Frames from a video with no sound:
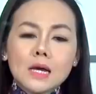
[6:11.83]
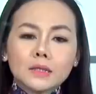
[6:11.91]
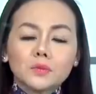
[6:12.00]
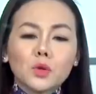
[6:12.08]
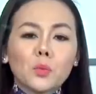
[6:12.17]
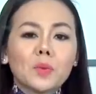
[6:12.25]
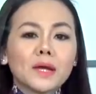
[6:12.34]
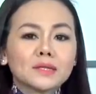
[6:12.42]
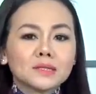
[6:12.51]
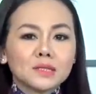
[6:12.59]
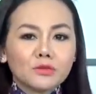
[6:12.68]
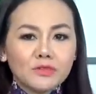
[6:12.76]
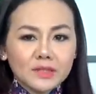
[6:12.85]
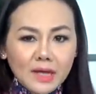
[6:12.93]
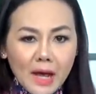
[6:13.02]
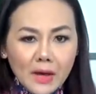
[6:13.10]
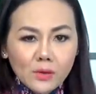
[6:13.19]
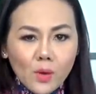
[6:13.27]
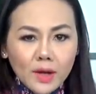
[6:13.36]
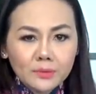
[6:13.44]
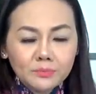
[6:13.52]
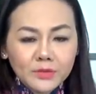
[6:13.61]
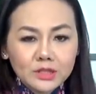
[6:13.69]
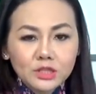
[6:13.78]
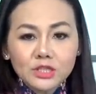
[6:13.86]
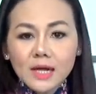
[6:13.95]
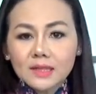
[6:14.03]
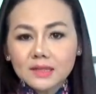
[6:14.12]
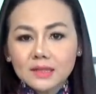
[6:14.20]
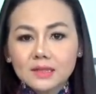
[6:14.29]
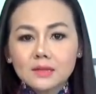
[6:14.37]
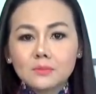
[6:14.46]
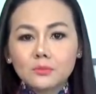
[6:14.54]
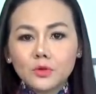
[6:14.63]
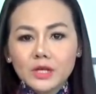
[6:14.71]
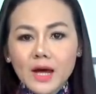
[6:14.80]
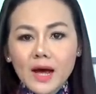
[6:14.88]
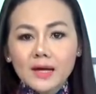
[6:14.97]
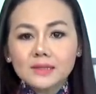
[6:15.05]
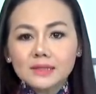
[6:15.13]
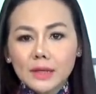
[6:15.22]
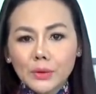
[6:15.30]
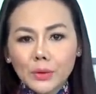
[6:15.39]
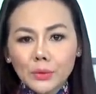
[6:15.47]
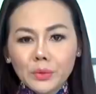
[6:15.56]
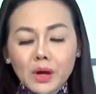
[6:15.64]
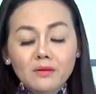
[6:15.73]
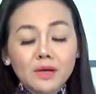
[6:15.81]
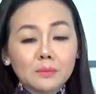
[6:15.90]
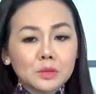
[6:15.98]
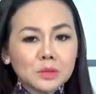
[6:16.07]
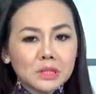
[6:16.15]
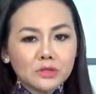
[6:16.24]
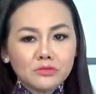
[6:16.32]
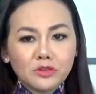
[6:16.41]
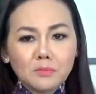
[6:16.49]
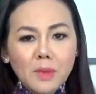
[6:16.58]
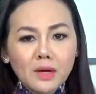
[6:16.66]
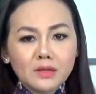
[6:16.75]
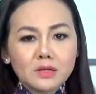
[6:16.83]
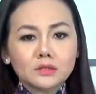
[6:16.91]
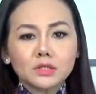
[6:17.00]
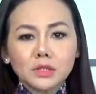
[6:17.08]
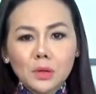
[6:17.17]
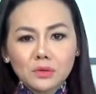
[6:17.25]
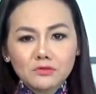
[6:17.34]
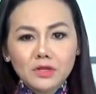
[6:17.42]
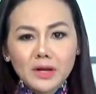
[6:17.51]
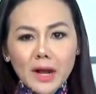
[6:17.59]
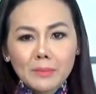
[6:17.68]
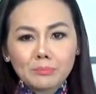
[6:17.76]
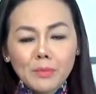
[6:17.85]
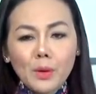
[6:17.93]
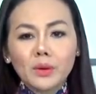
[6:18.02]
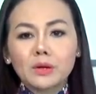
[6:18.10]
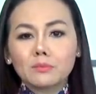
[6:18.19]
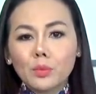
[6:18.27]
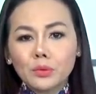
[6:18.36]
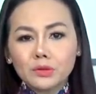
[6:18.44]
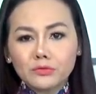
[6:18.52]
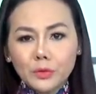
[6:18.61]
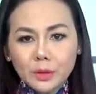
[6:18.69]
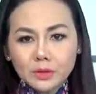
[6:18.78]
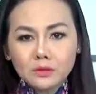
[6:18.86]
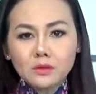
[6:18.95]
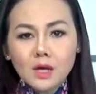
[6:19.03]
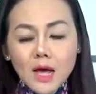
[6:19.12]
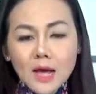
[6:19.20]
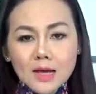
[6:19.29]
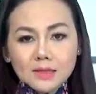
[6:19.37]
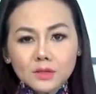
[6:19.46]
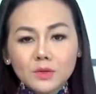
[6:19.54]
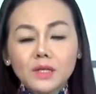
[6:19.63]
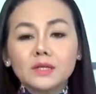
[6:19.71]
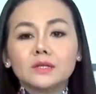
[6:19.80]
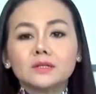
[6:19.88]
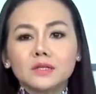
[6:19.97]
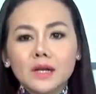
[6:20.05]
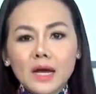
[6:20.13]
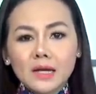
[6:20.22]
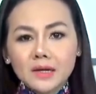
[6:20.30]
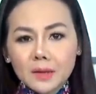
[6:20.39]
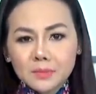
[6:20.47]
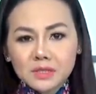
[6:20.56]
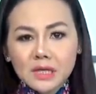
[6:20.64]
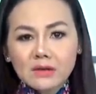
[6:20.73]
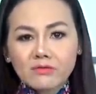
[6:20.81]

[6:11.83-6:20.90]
Tiếp tục là tin người Việt tại hải ngoại. Cảnh sát tỉnh Ria Sihanouk ở Campuchia vừa bắt giữ 6 người Việt Nam, bao gồm một người phụ nữ, sau khi những người này đâm xe